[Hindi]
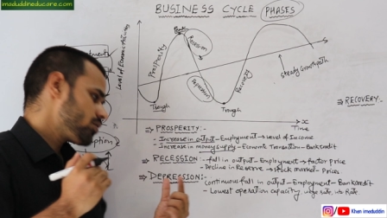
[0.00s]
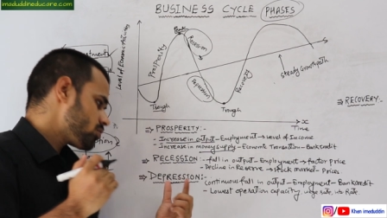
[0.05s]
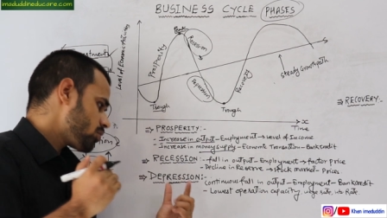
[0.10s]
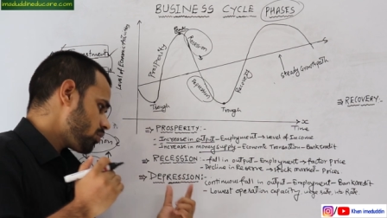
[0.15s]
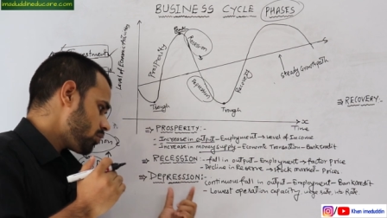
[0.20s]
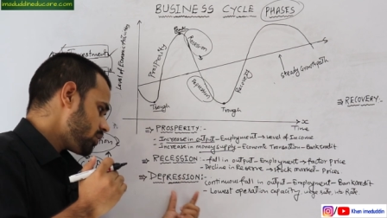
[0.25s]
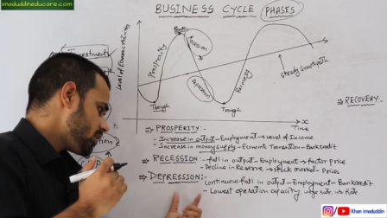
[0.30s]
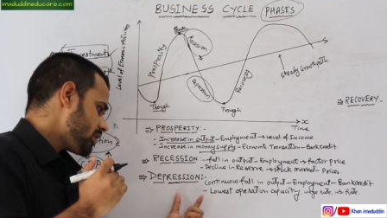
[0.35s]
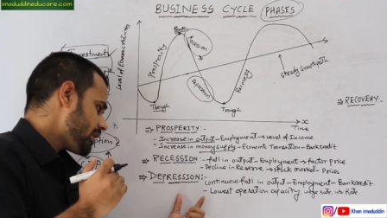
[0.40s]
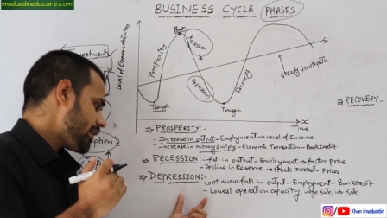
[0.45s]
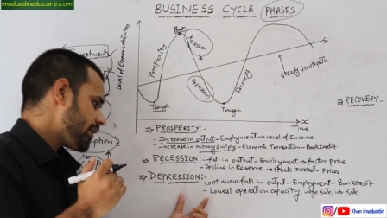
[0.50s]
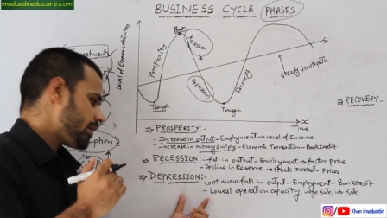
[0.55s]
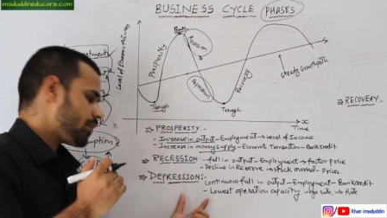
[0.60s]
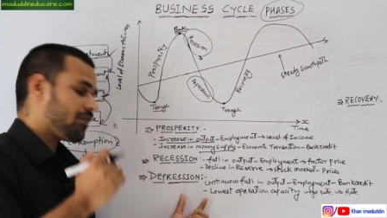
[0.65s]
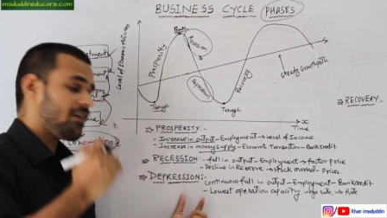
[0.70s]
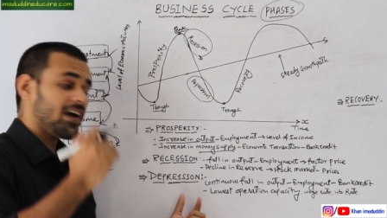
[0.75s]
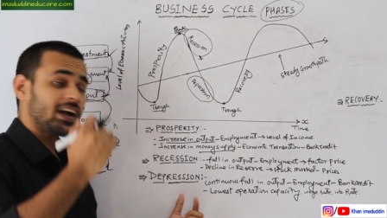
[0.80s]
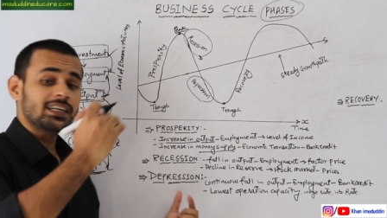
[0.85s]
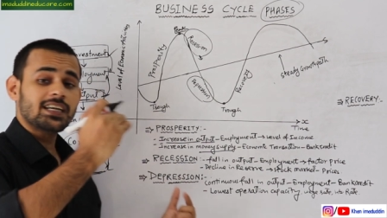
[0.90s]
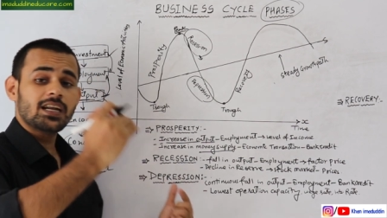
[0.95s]
सो so, ये
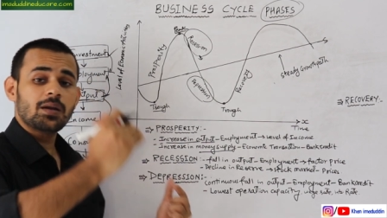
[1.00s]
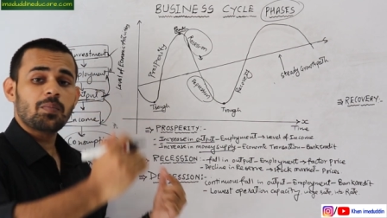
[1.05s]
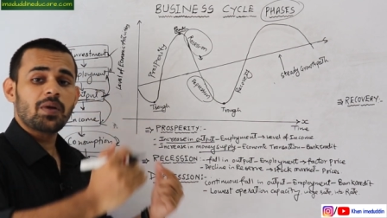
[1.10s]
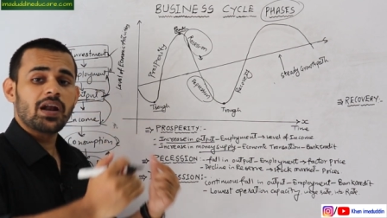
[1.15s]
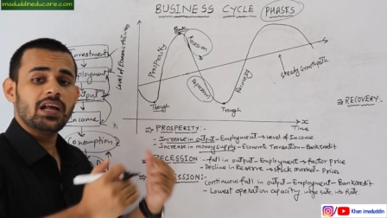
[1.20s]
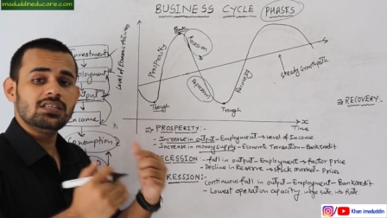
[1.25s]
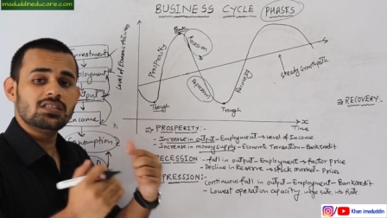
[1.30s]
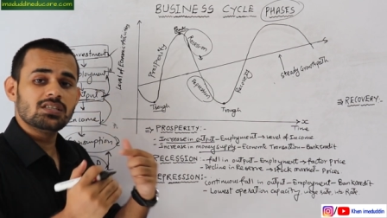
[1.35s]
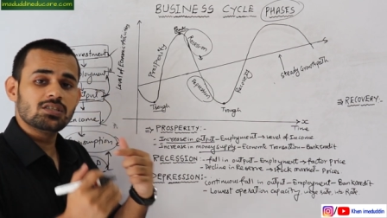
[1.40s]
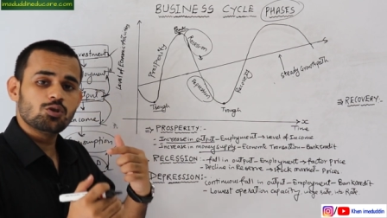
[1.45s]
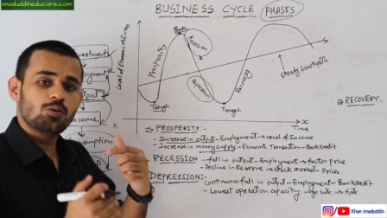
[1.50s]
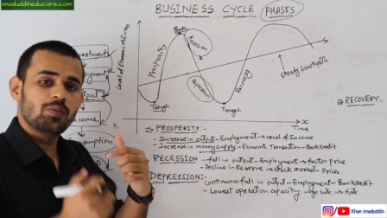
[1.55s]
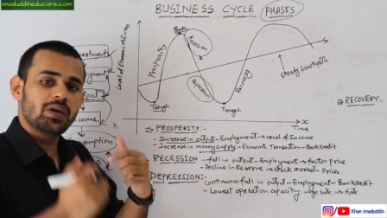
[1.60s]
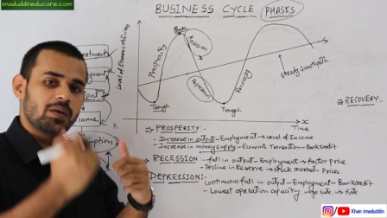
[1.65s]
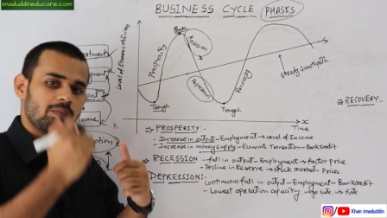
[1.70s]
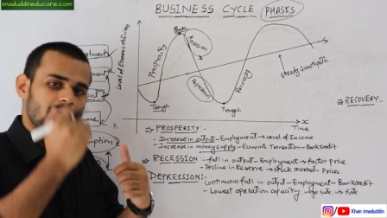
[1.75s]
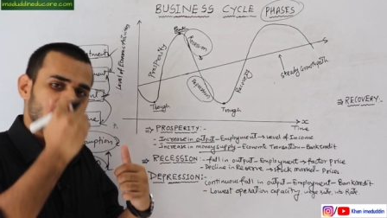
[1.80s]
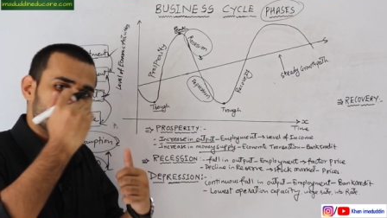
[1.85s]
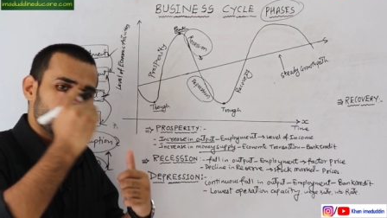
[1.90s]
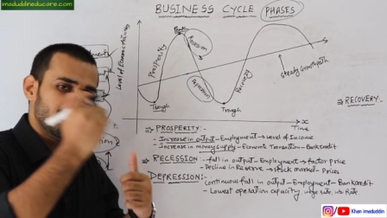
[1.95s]
फैक्टर प्राइसिंग जो
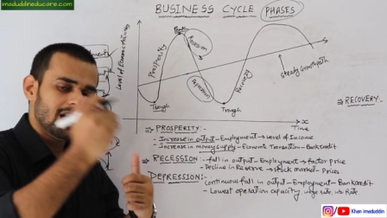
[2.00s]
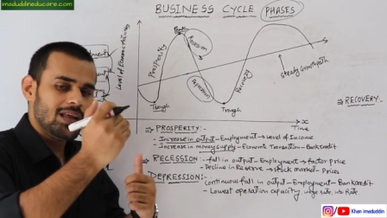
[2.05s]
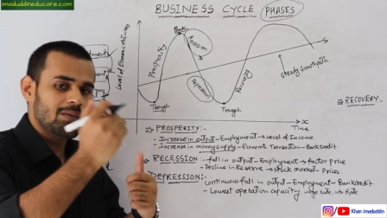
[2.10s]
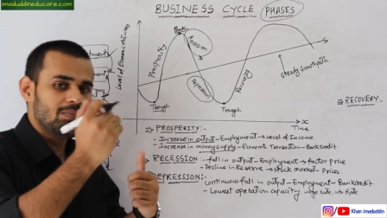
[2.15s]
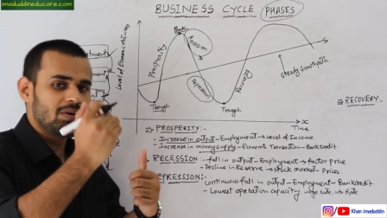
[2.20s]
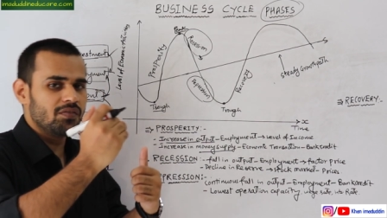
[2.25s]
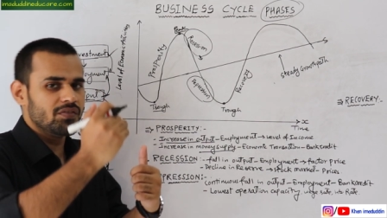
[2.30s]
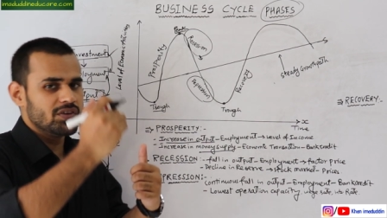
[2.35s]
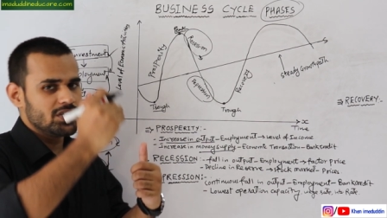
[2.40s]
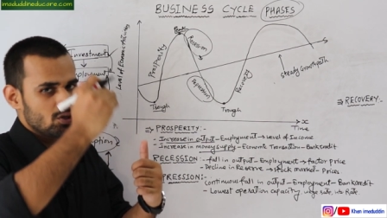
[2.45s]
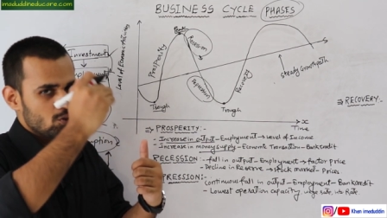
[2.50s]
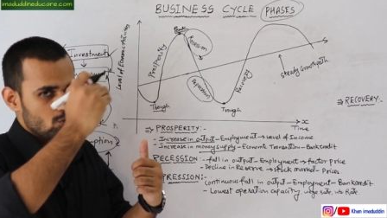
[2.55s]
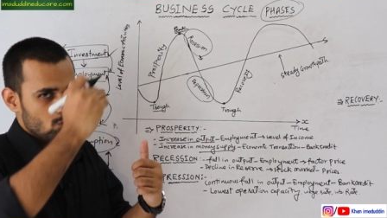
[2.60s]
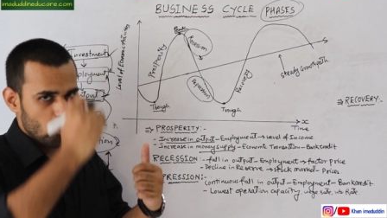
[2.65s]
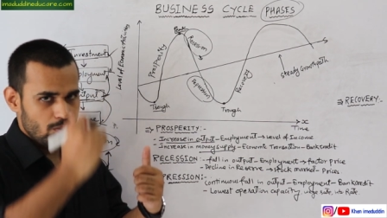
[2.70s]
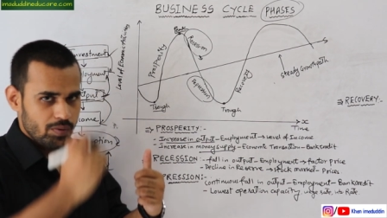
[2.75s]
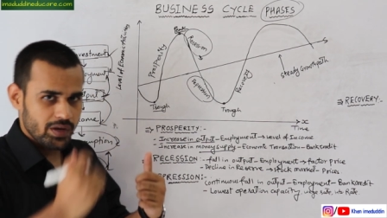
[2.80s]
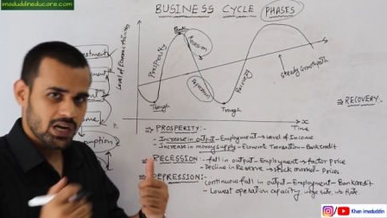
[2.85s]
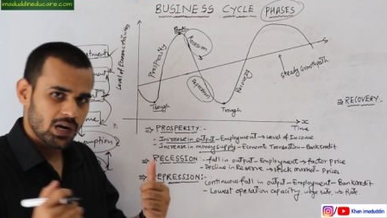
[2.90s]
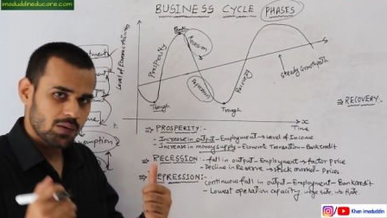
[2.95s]
मैंने बताया लेबर वेजेस वो भी